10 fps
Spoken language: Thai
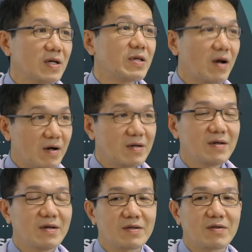อเยอะ
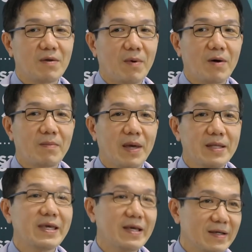โดยเฉพาะเพ
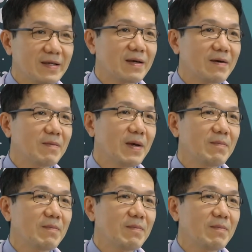ศหญิงนะครับ